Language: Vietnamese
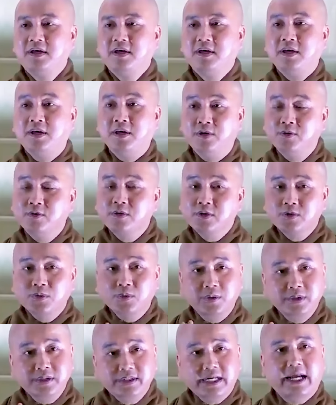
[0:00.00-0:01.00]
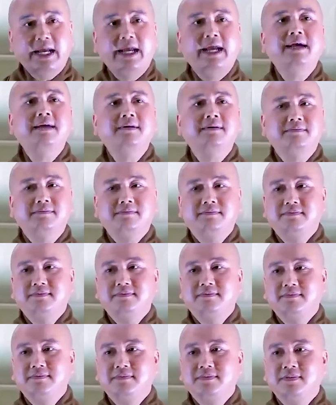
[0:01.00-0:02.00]
Hiểu cái tuổi trẻ
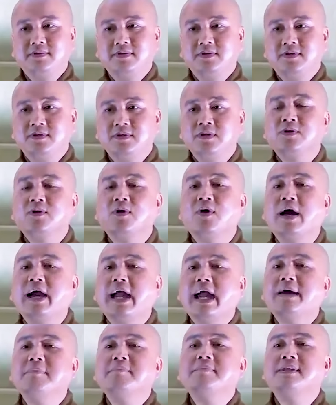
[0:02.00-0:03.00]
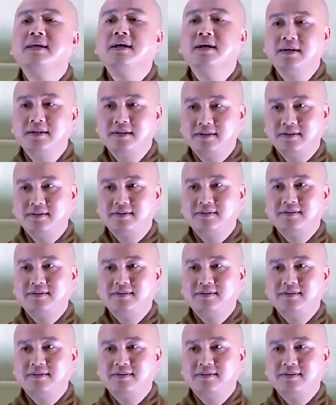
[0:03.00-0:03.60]
nó còn ham chơi,